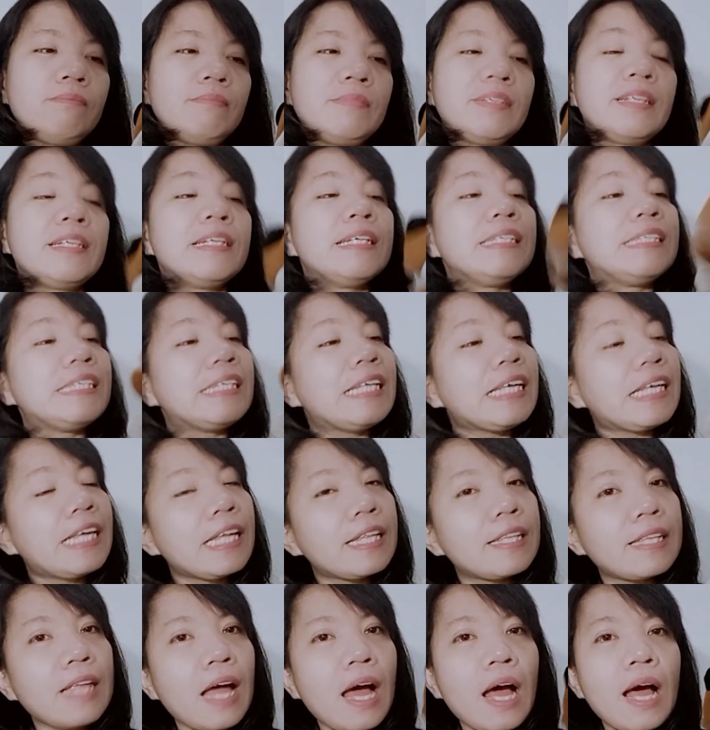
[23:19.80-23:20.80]
jadi
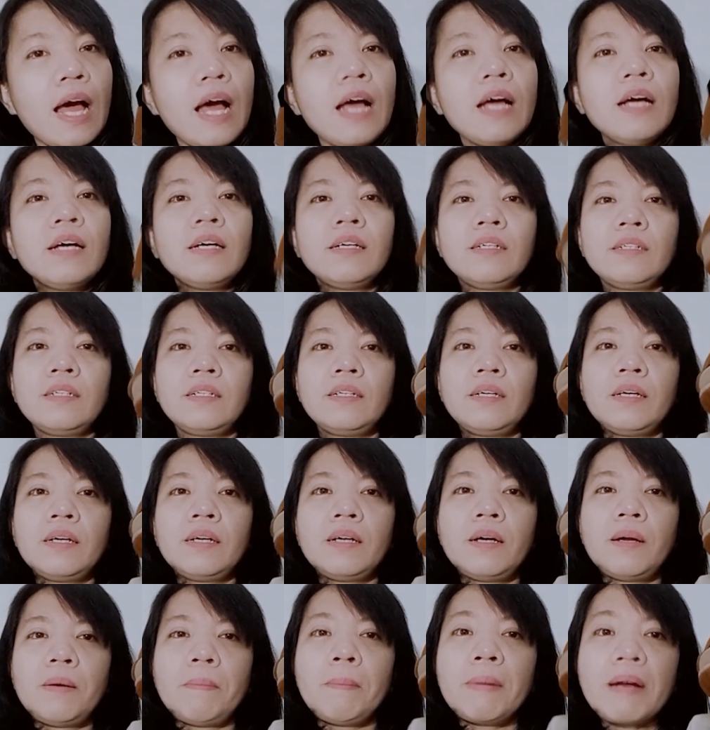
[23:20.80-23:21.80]
kita
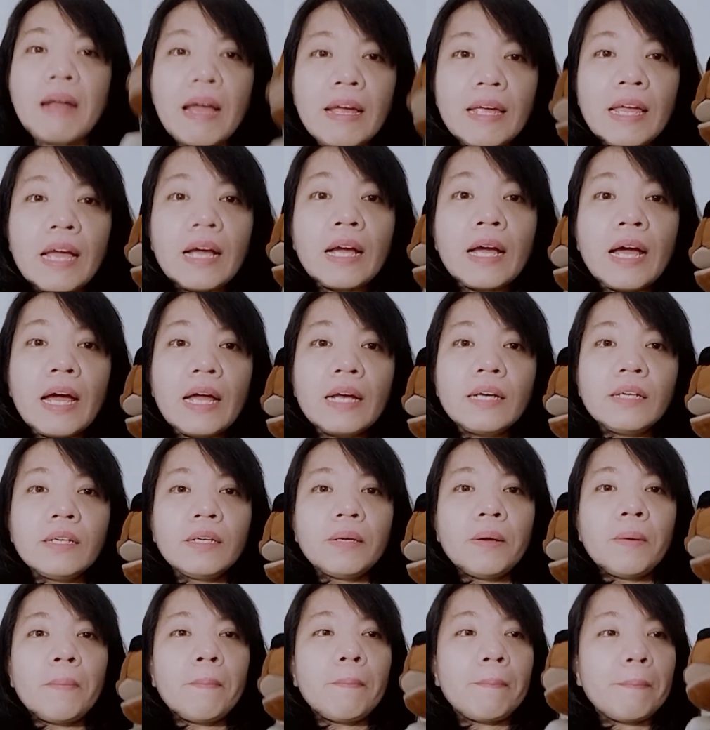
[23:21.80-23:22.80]
merayakan
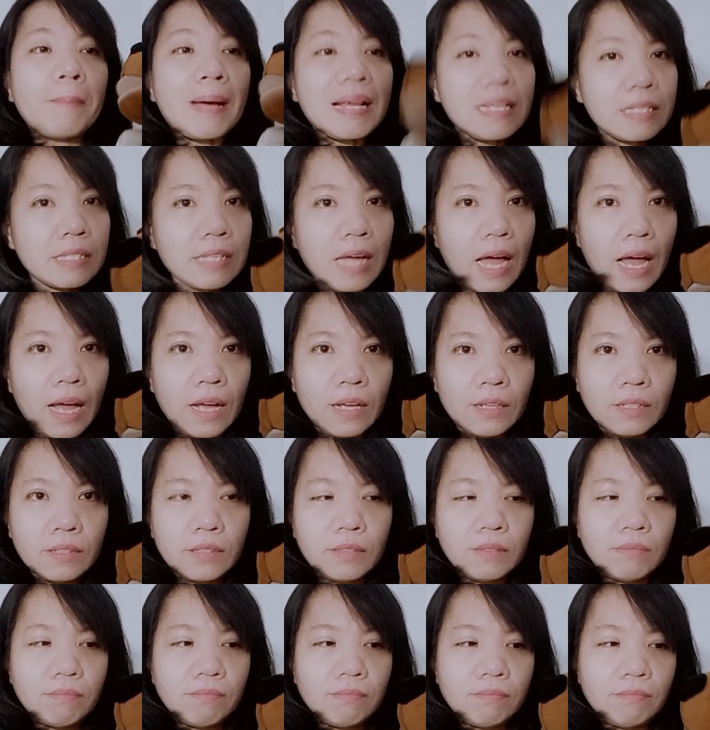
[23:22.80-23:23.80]
Paskah.
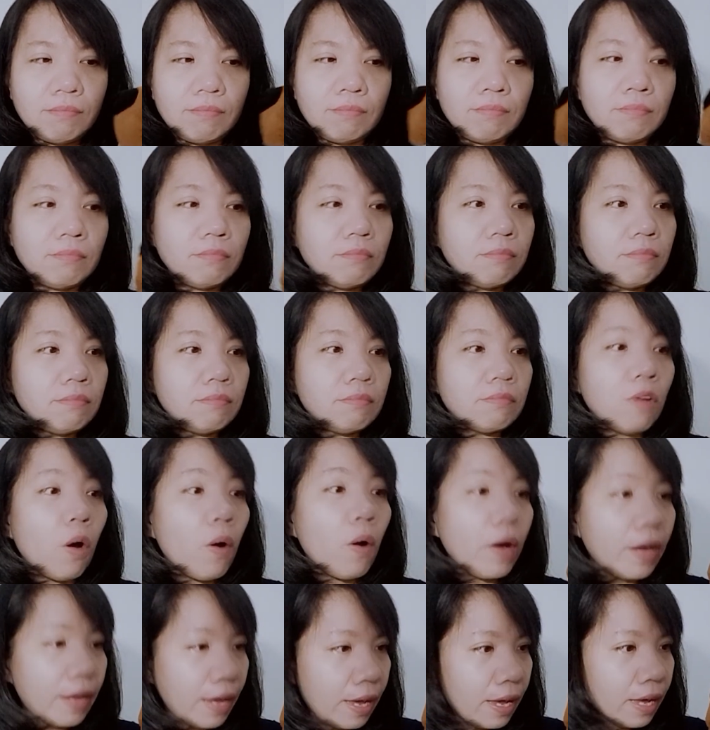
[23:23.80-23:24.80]

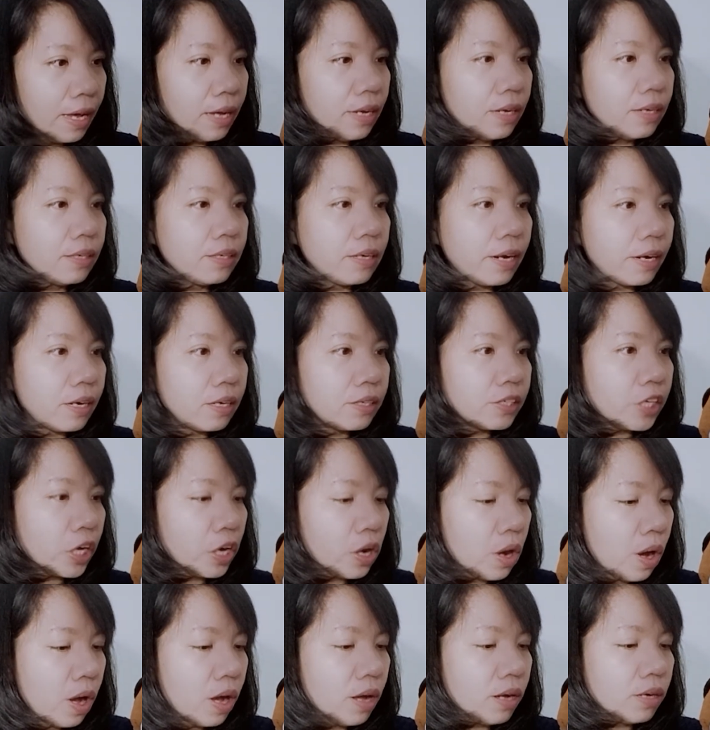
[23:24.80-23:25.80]
Oke, okay? Ciko?
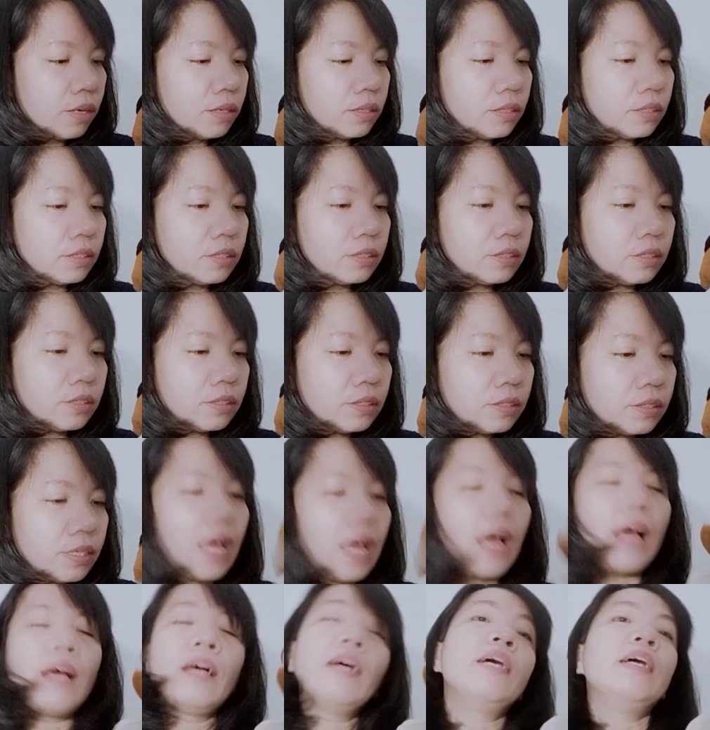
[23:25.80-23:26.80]
Ya.
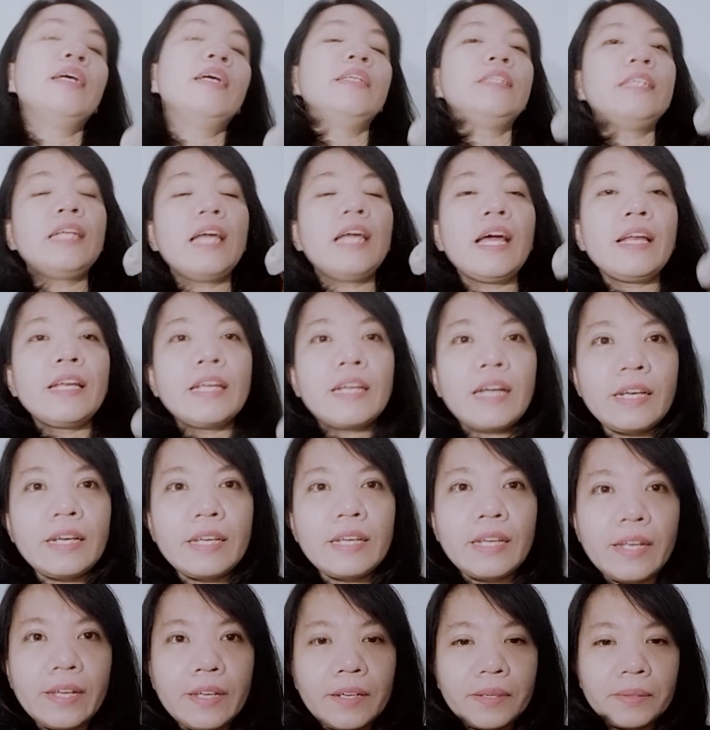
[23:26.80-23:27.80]
Jadi
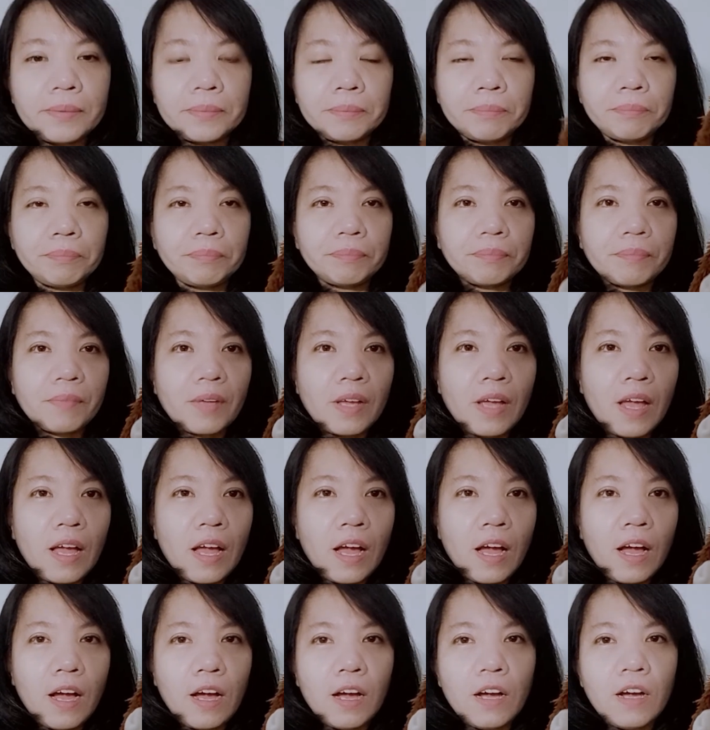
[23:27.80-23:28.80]
adik-adik,
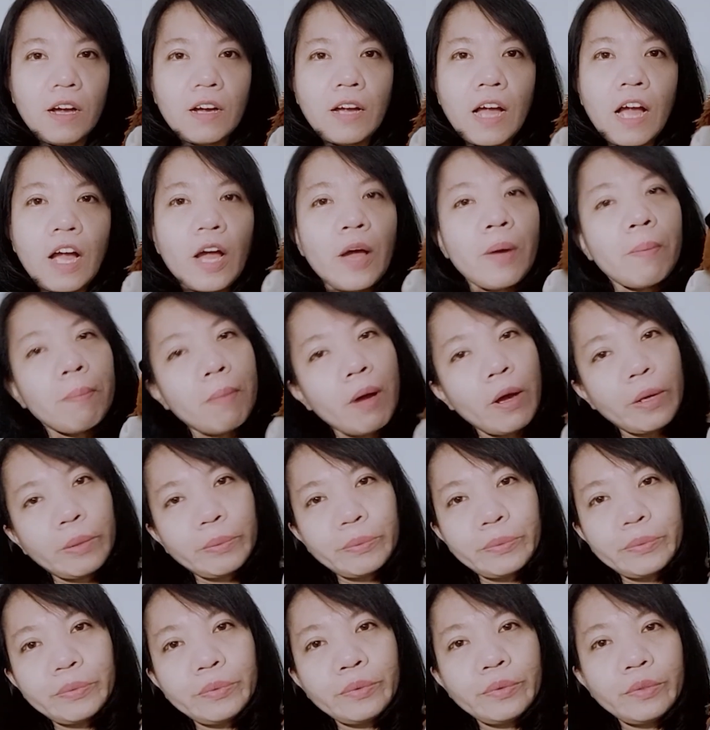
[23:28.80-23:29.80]
uh, kakak
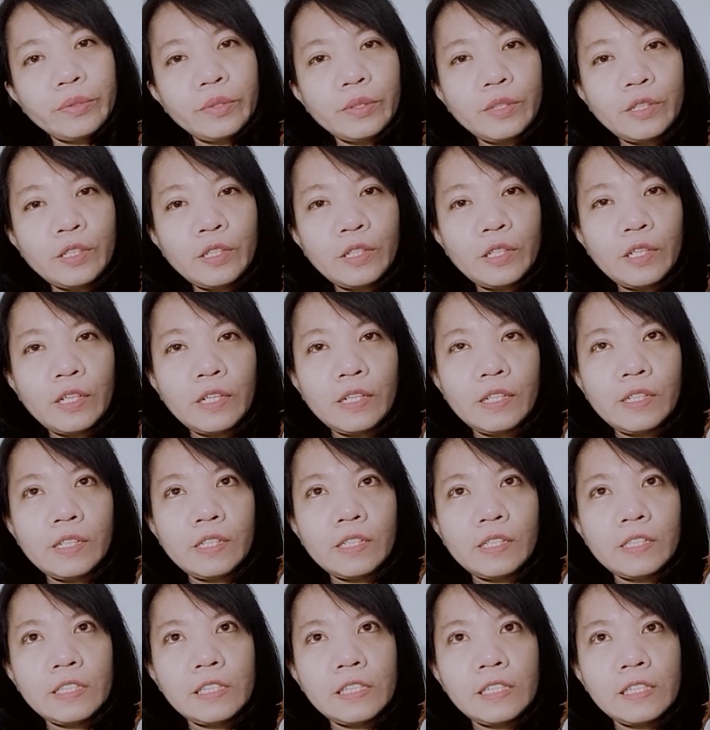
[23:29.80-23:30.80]
mau
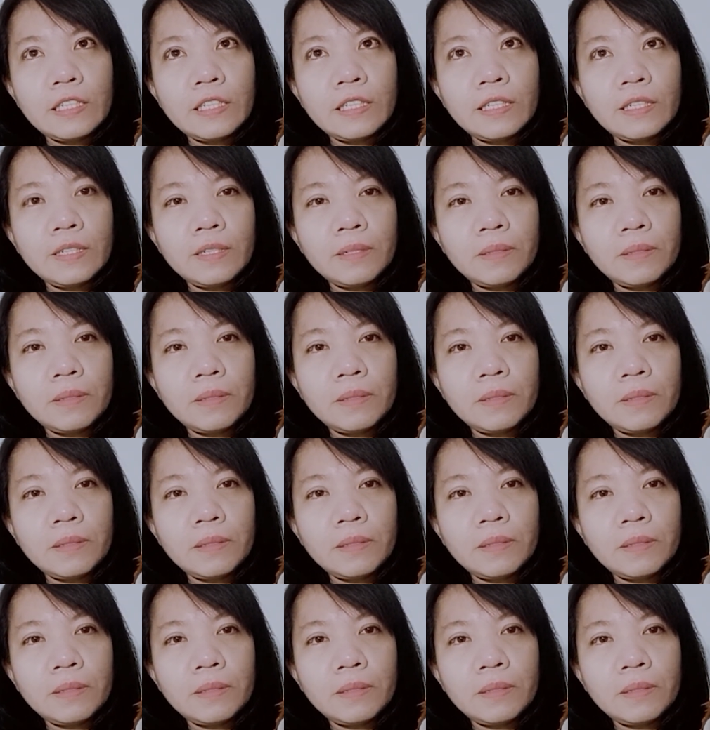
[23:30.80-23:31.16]
uh,